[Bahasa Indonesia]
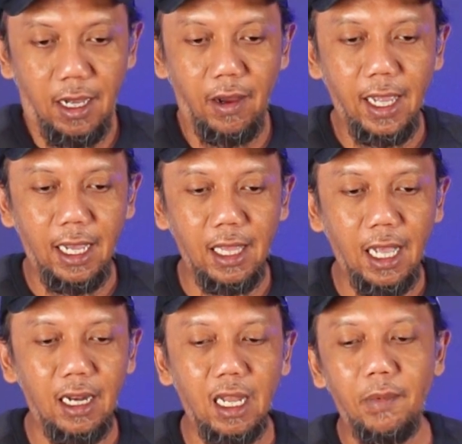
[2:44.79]
Oke,
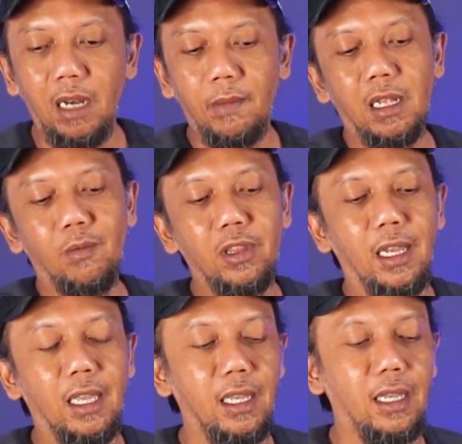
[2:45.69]
kita akan apain motherboard
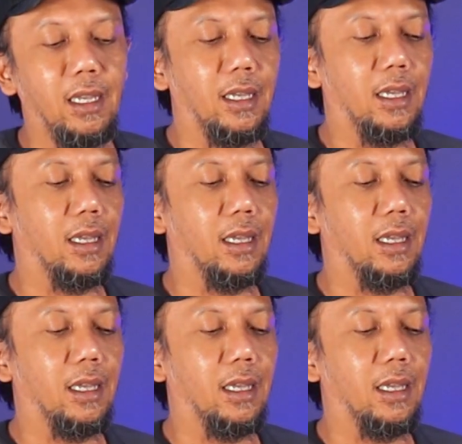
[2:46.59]
ini?